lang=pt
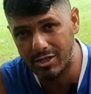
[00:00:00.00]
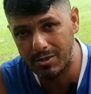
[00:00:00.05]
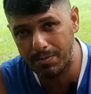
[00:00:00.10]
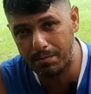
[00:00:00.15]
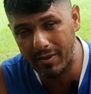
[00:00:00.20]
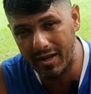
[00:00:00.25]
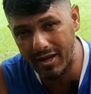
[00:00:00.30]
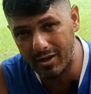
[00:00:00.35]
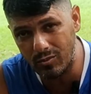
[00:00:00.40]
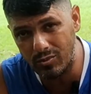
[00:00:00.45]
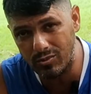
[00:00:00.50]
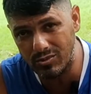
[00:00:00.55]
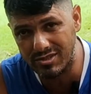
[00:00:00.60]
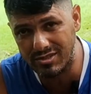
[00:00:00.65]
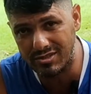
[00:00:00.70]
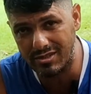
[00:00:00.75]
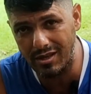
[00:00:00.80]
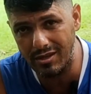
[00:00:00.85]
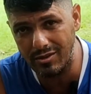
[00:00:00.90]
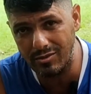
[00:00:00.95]
mas
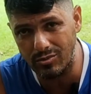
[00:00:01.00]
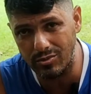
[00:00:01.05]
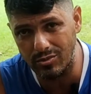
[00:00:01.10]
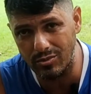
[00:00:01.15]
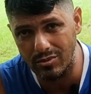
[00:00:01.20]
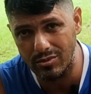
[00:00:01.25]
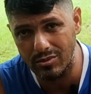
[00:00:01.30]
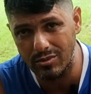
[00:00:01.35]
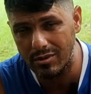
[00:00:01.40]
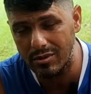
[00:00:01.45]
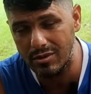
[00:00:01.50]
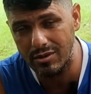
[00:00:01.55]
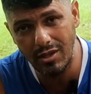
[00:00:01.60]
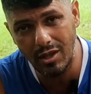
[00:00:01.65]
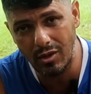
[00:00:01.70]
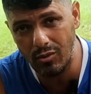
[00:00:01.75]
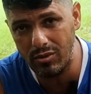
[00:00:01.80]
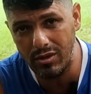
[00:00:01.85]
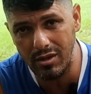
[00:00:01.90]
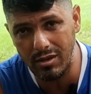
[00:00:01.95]
preconceito
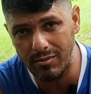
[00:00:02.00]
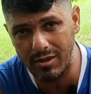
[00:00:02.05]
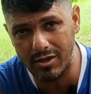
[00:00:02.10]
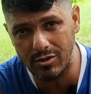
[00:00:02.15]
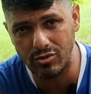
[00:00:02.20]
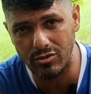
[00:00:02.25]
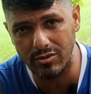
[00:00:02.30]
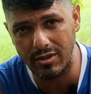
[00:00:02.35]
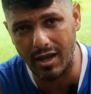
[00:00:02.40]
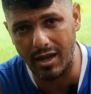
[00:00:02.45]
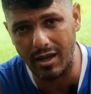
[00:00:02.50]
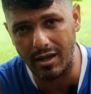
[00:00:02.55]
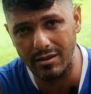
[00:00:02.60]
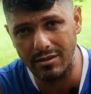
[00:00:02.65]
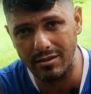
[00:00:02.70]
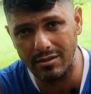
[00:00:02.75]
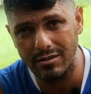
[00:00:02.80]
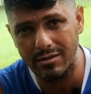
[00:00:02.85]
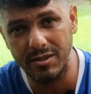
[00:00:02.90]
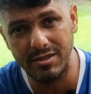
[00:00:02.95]
não ia me ajudar.
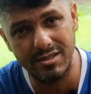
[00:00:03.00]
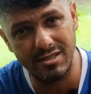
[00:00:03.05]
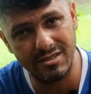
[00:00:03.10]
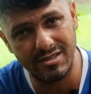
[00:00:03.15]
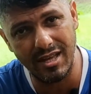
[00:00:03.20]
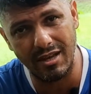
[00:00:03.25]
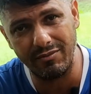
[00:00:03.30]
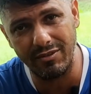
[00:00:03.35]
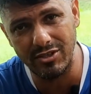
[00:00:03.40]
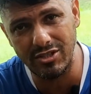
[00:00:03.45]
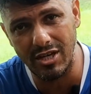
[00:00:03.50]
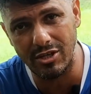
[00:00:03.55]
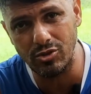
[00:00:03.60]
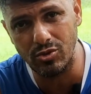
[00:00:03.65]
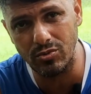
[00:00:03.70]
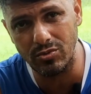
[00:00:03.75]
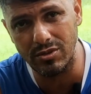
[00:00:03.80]
Eu precisava de